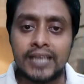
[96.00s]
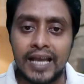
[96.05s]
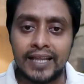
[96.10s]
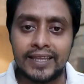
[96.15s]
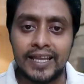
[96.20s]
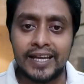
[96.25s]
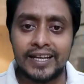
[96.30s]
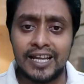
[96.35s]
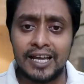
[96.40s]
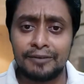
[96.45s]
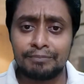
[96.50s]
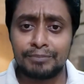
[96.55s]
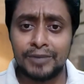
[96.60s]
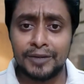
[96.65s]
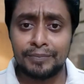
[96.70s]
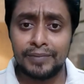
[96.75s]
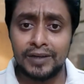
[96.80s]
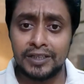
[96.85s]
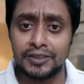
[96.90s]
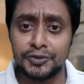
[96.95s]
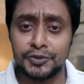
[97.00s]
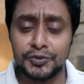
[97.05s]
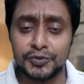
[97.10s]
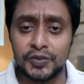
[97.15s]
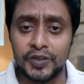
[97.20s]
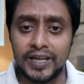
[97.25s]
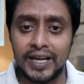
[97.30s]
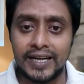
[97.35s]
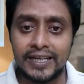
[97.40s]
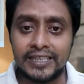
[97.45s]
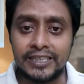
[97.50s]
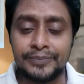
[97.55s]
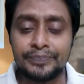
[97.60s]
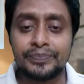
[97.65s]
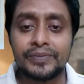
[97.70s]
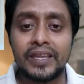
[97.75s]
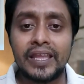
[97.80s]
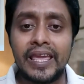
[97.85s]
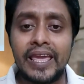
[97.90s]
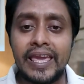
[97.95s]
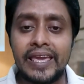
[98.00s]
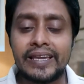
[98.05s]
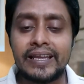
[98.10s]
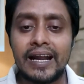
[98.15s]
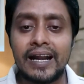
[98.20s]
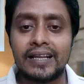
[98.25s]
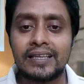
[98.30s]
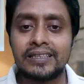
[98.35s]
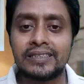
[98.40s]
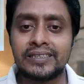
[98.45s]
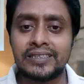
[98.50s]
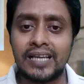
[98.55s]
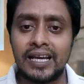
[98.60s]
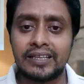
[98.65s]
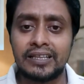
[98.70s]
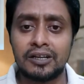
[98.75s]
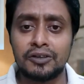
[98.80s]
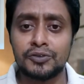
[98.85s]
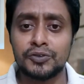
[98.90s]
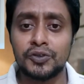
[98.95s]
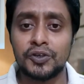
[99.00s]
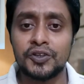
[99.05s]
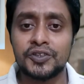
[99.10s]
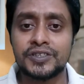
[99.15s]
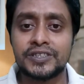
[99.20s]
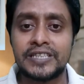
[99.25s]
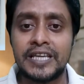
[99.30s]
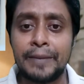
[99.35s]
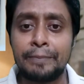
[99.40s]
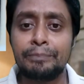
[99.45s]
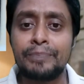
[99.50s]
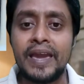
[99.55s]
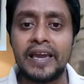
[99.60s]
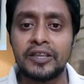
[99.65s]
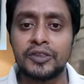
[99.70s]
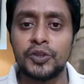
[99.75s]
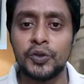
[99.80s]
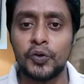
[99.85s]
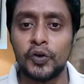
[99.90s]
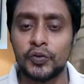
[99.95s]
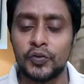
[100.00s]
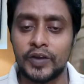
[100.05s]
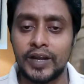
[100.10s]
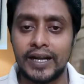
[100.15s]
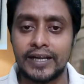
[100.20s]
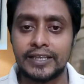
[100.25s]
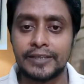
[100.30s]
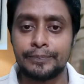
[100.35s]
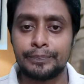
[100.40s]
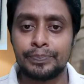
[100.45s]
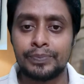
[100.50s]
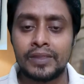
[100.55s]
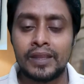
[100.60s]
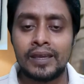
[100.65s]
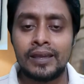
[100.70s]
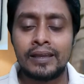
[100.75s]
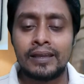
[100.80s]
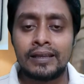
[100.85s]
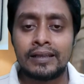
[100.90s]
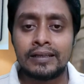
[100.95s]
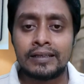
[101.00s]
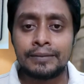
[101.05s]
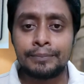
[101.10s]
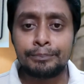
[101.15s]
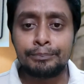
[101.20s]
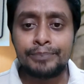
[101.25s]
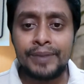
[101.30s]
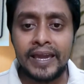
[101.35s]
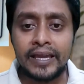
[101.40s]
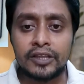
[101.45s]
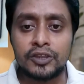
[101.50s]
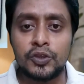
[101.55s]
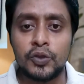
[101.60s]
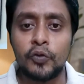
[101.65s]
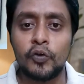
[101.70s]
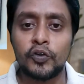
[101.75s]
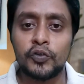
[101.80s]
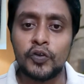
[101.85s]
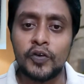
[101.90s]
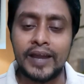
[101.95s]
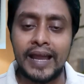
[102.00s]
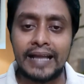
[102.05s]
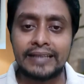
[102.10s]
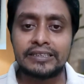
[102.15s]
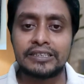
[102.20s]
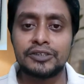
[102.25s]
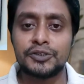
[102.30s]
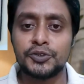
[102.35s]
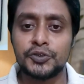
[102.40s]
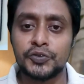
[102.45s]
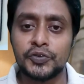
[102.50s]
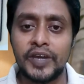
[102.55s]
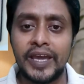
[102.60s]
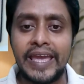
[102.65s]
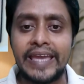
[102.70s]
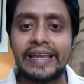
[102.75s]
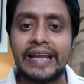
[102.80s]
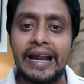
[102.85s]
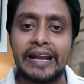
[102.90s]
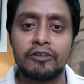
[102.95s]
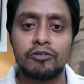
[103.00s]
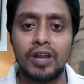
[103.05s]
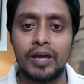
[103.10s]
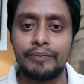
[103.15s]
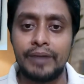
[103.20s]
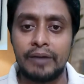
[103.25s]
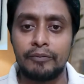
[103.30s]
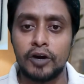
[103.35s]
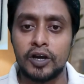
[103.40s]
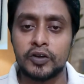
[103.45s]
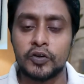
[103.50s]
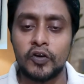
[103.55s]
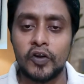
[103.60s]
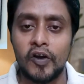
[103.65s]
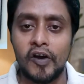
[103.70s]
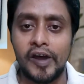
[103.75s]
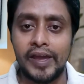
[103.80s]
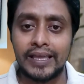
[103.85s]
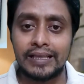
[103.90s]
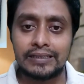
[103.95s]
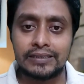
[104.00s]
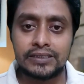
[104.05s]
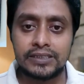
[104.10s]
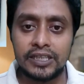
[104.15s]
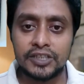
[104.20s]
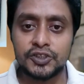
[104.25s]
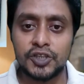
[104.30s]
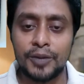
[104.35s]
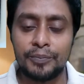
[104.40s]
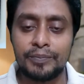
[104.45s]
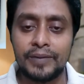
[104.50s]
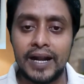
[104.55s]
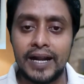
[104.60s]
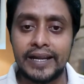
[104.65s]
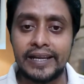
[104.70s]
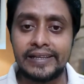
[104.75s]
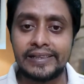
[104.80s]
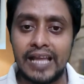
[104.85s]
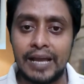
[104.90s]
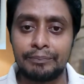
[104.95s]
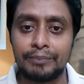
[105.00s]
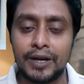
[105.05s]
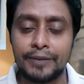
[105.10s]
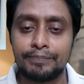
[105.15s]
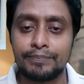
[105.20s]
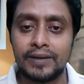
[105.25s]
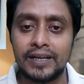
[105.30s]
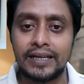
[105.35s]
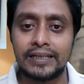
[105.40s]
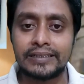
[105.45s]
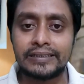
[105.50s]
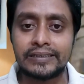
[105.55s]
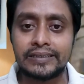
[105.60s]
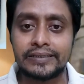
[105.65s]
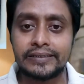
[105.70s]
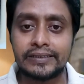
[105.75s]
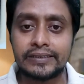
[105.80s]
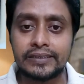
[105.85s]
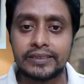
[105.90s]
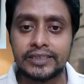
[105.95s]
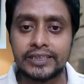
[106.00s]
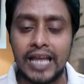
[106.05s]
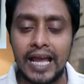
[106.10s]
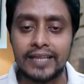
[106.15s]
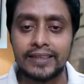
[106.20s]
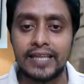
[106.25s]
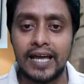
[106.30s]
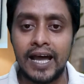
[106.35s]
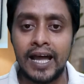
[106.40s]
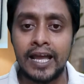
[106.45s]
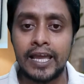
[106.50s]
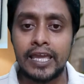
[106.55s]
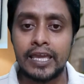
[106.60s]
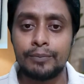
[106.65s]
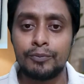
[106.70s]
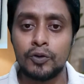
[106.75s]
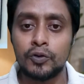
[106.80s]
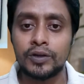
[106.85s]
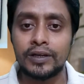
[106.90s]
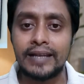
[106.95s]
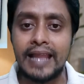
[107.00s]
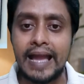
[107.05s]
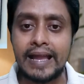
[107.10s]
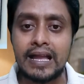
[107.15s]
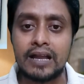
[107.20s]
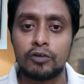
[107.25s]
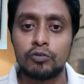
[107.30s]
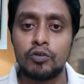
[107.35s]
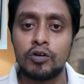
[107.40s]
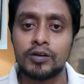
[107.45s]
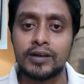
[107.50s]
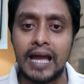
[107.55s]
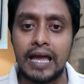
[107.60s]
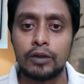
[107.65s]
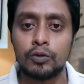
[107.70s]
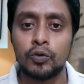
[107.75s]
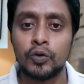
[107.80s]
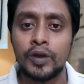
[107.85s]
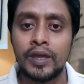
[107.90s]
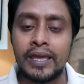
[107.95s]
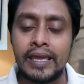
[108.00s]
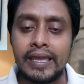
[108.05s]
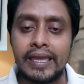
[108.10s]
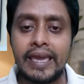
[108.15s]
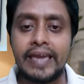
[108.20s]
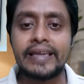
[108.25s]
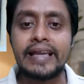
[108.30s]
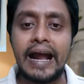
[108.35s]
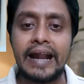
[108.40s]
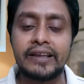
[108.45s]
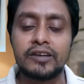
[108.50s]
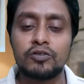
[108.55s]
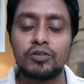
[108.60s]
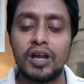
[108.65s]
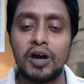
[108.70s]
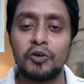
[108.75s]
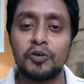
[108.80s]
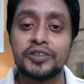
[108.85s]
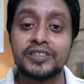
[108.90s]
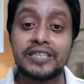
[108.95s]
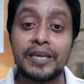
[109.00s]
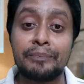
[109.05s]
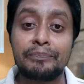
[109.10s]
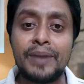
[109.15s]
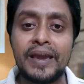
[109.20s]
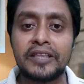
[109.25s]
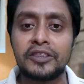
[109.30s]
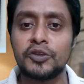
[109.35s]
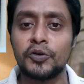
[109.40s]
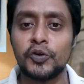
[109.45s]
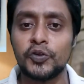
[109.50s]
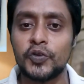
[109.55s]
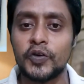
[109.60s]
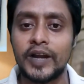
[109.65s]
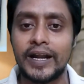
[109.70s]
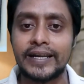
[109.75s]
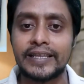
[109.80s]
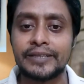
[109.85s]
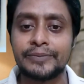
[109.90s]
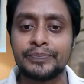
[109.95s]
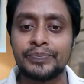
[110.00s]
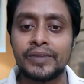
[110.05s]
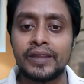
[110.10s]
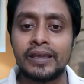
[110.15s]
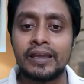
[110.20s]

সাদা নাম্বার প্লেট যুক্ত গাড়ি এই গাড়ি সাধারণত হচ্ছে ব্যক্তিগত গাড়ি ব্যক্তিগত কাজের জন্য এই গাড়িগুলো ব্যবহার করা হয় যেসব গাড়ির নাম্বার প্লেট সাদা এবং লেখাগুলো কালো এই গাড়িগুলো হচ্ছে ব্যক্তিগত গাড়ি